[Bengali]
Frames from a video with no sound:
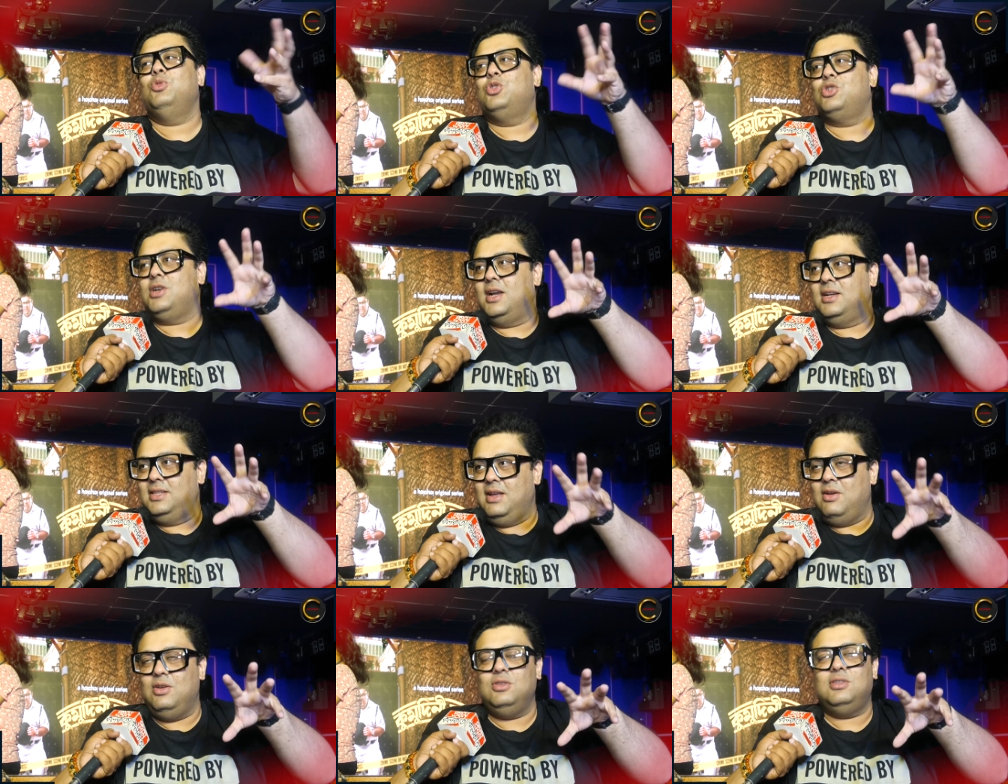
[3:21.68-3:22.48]
পুরস্কার
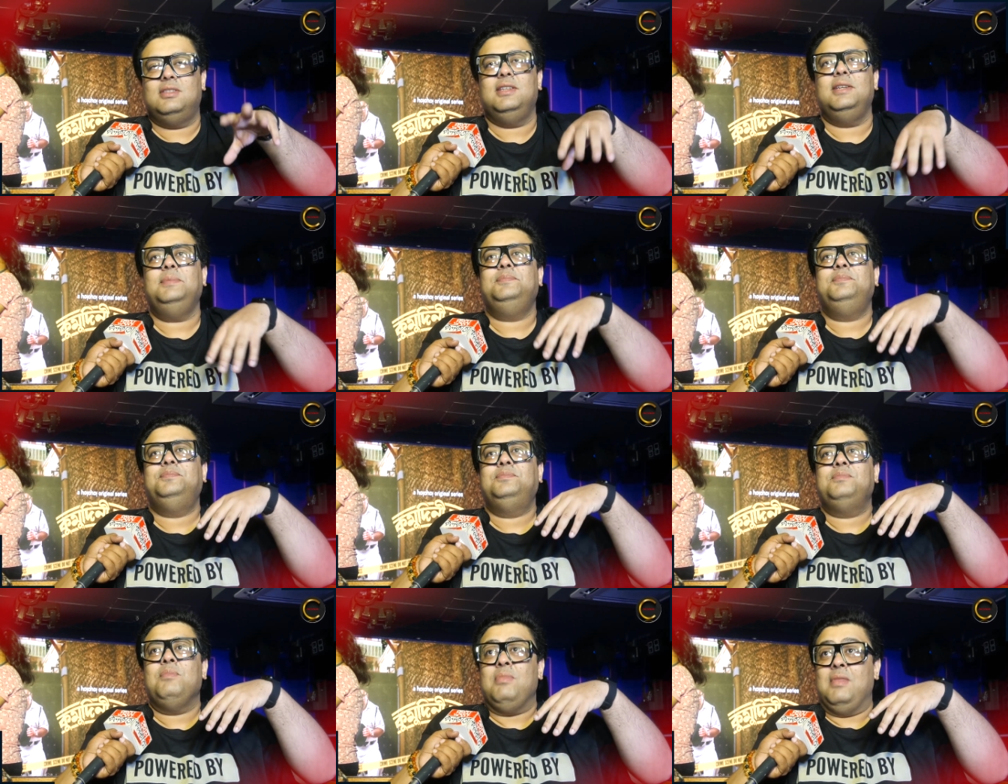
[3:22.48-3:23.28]
দেওয়া হচ্ছে
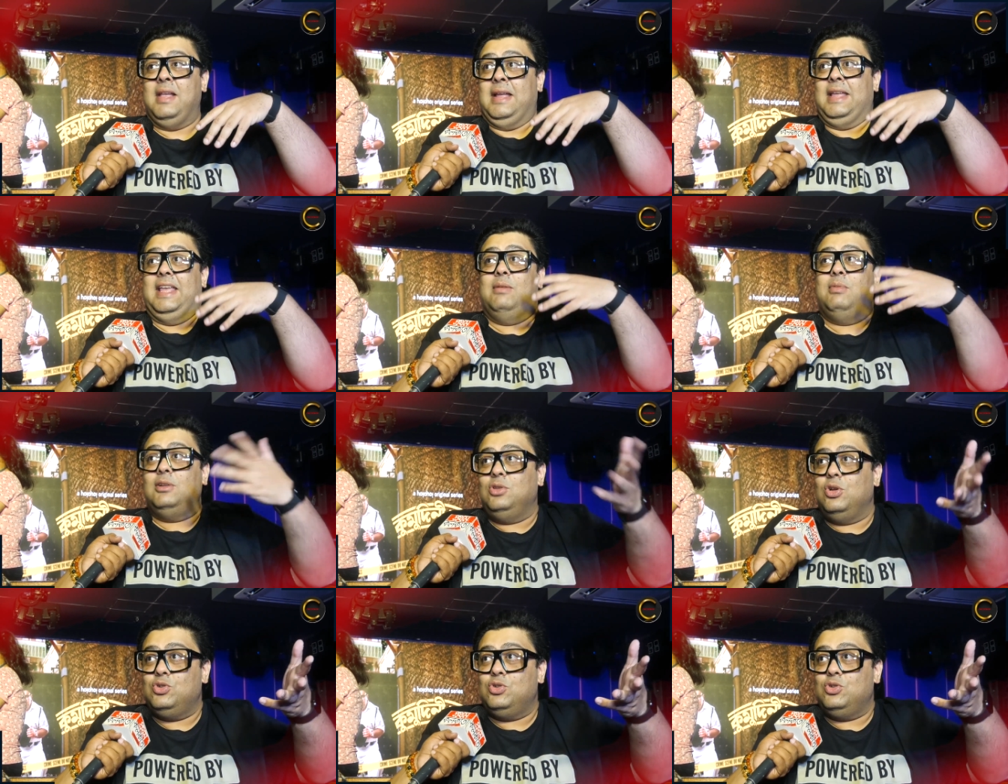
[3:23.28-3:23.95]
এবার